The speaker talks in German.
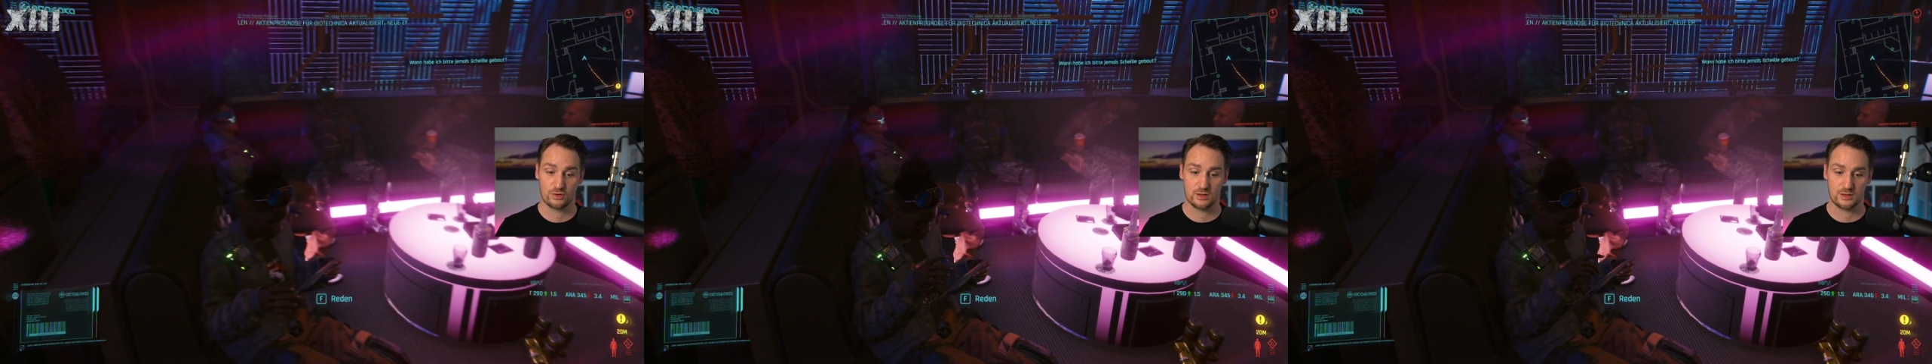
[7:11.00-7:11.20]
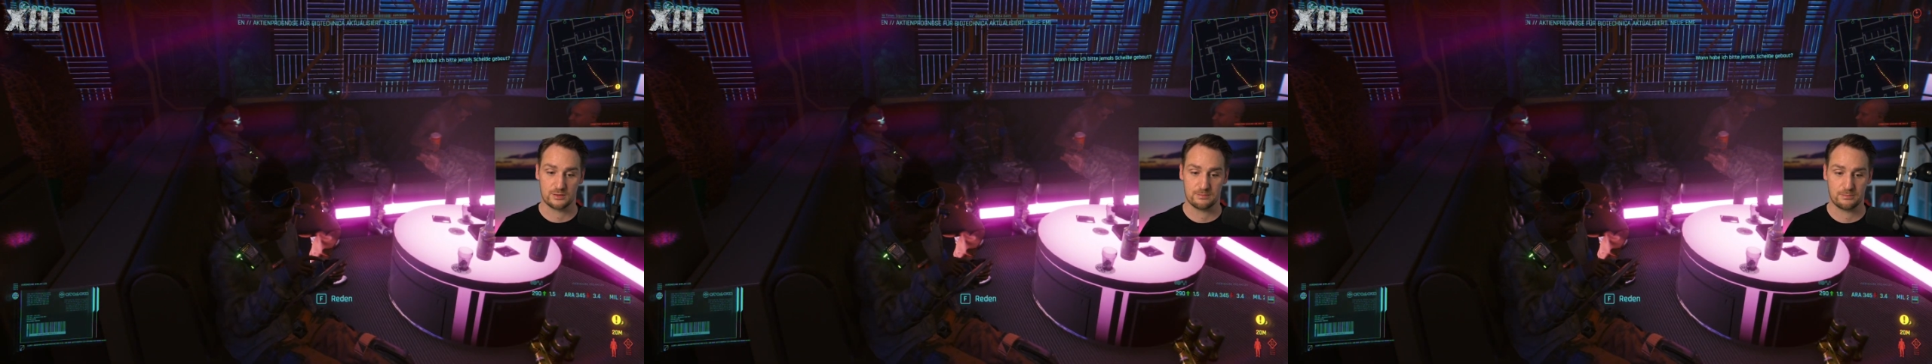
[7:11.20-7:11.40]

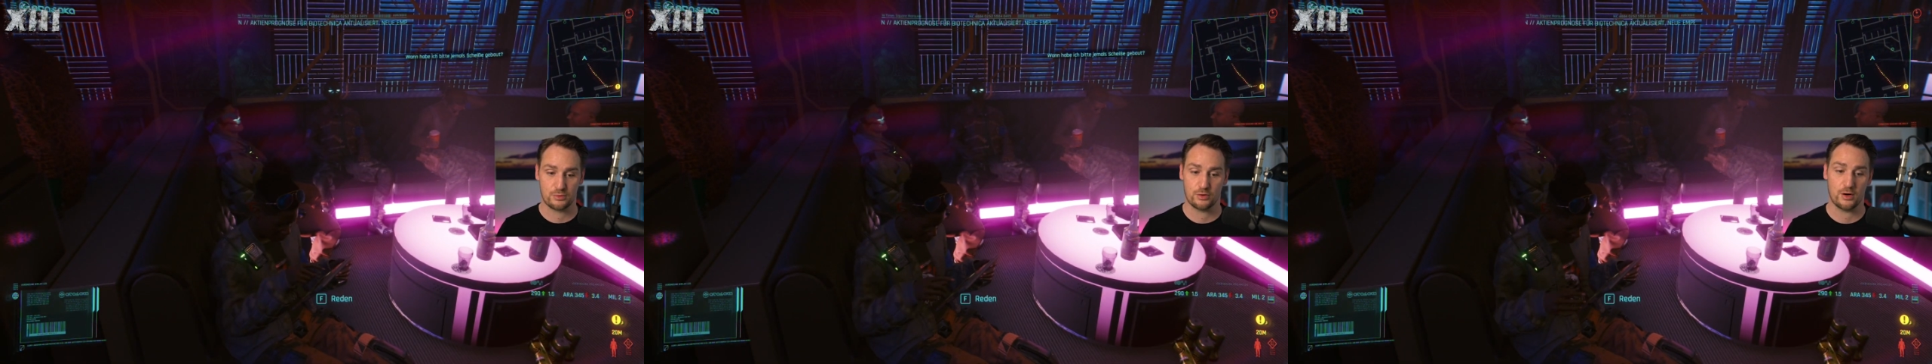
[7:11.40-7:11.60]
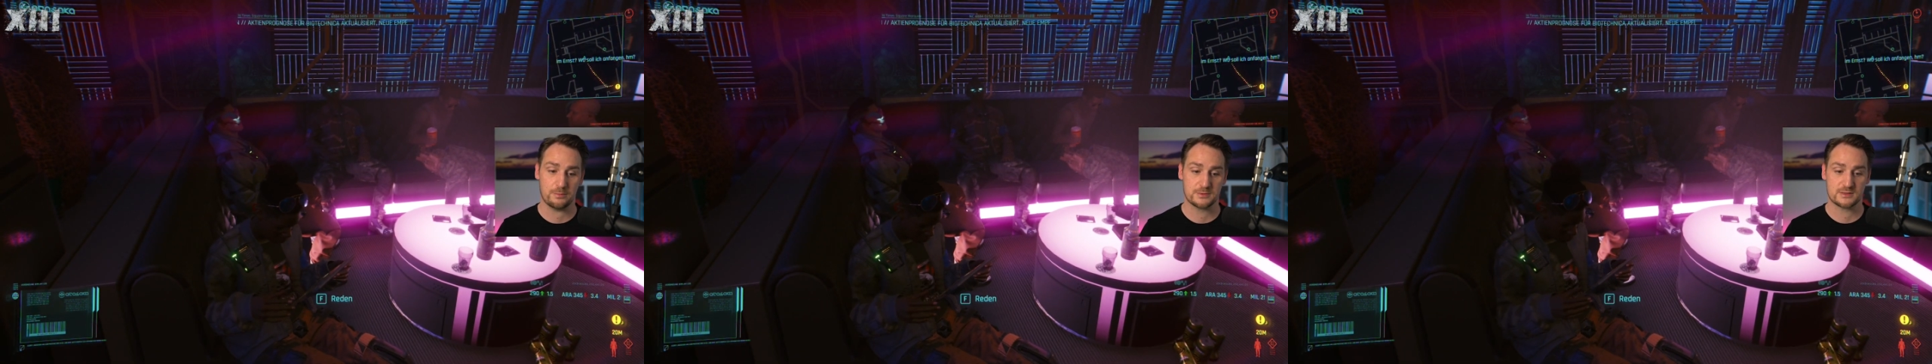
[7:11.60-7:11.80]
wirklich
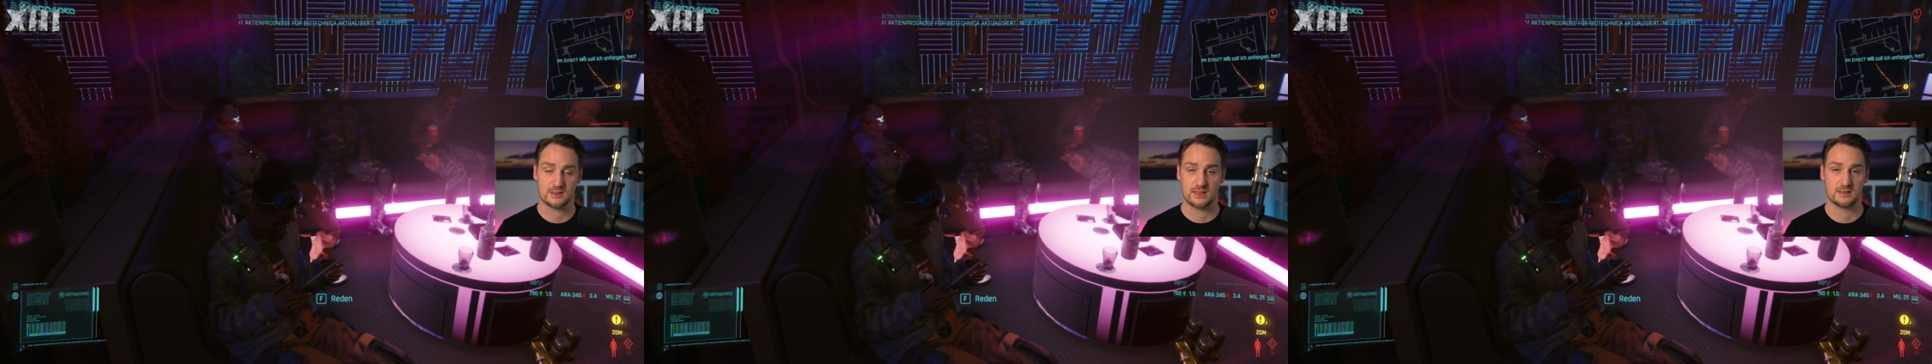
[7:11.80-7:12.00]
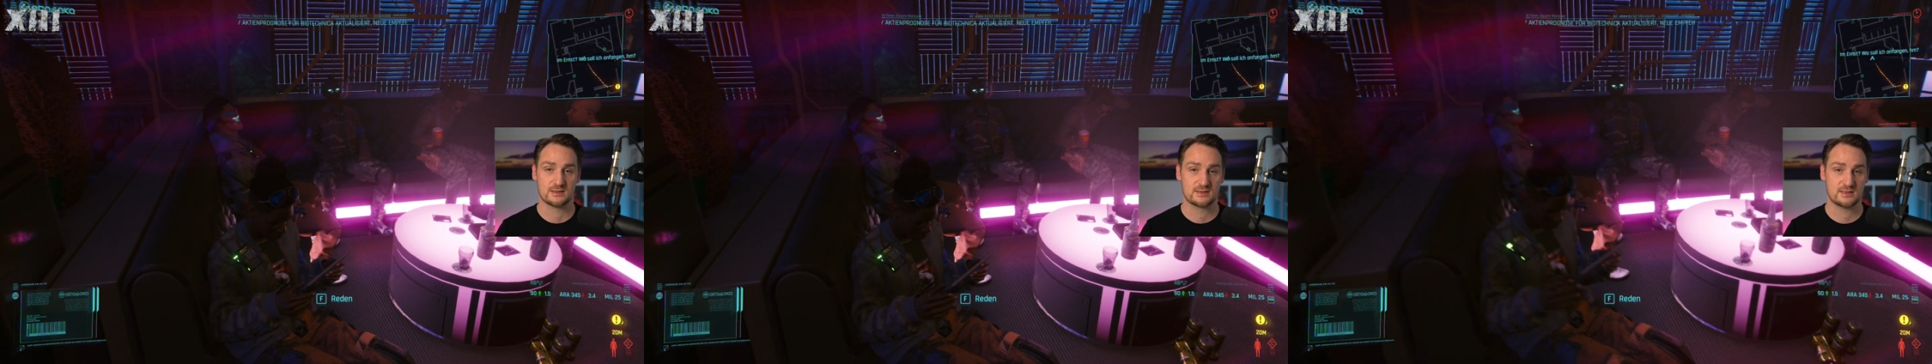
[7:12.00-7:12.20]
Props
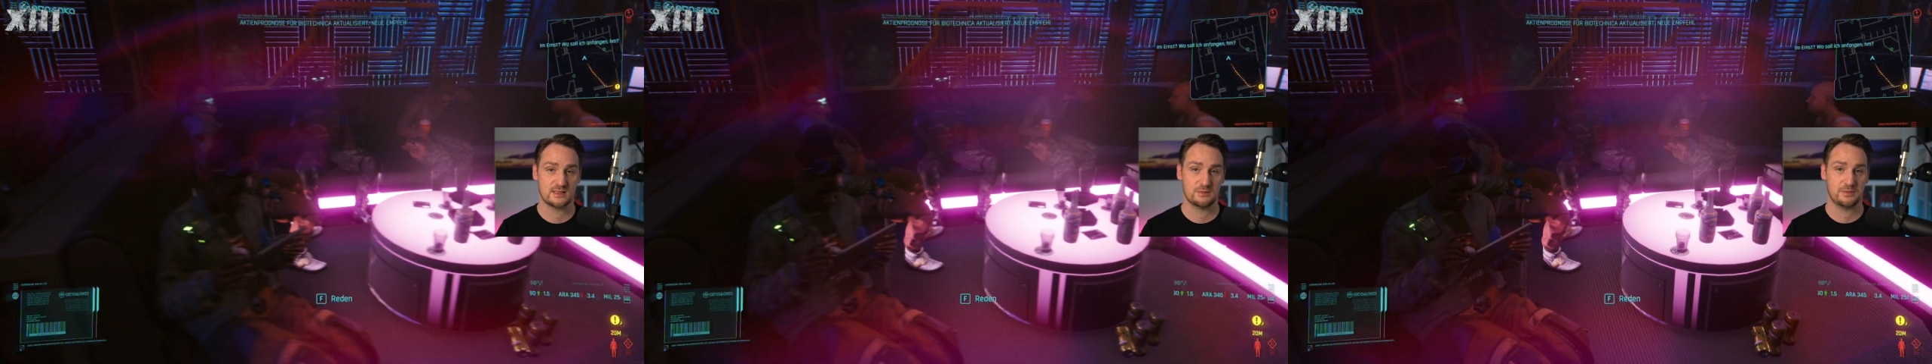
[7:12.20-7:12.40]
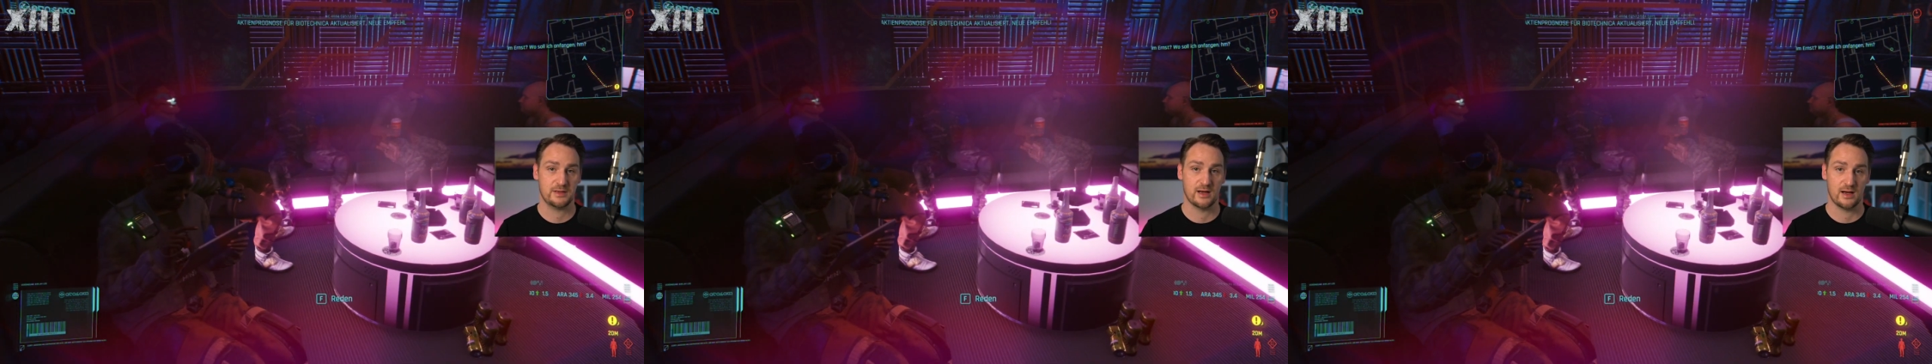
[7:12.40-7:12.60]
an
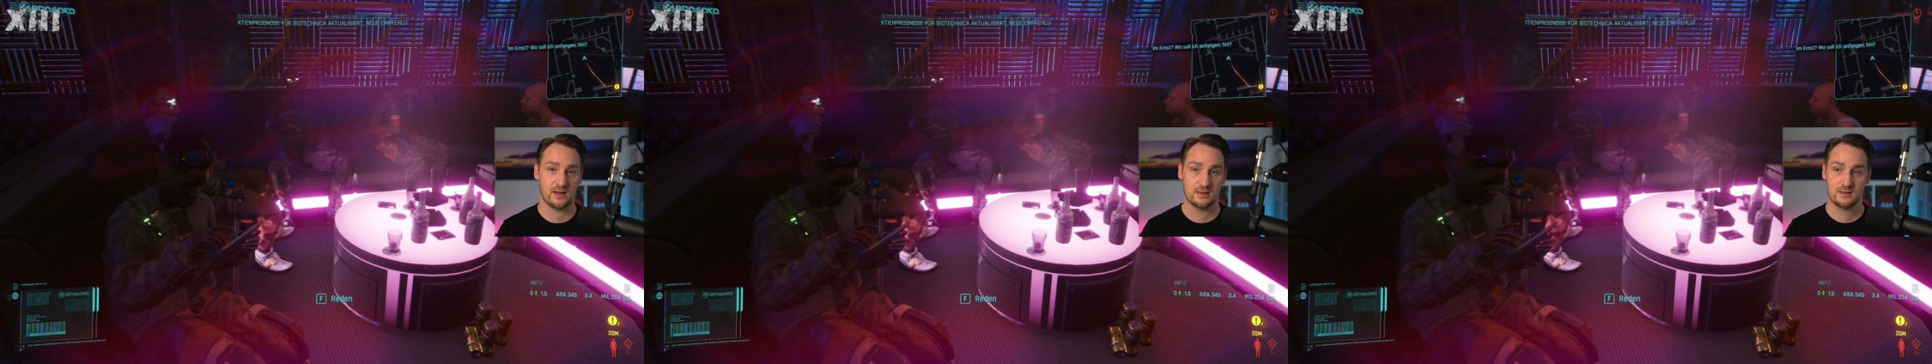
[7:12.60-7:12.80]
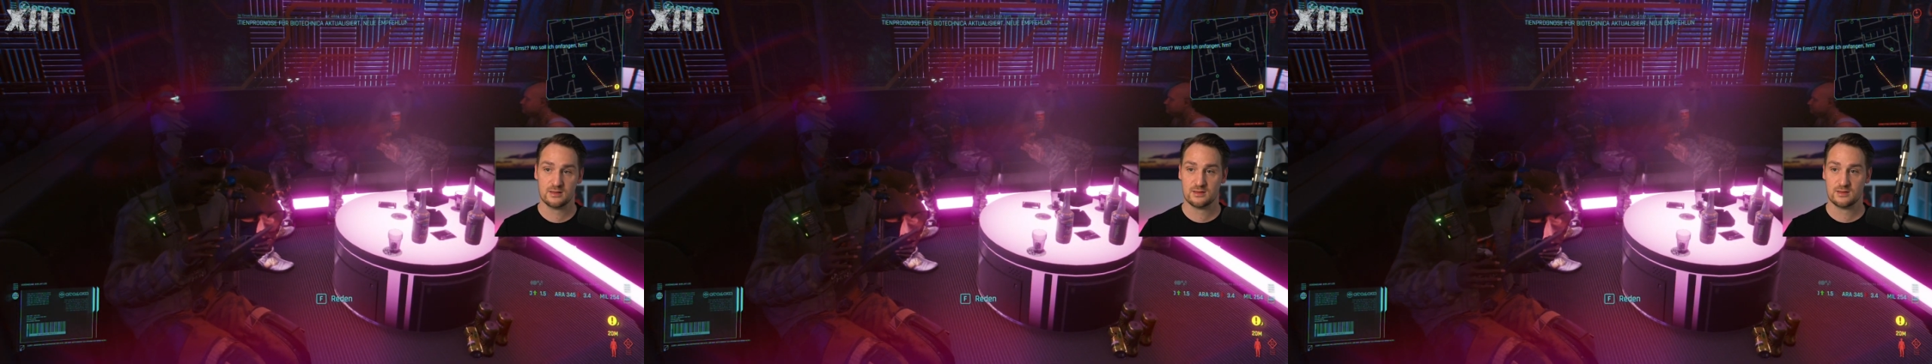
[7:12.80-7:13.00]
CDPR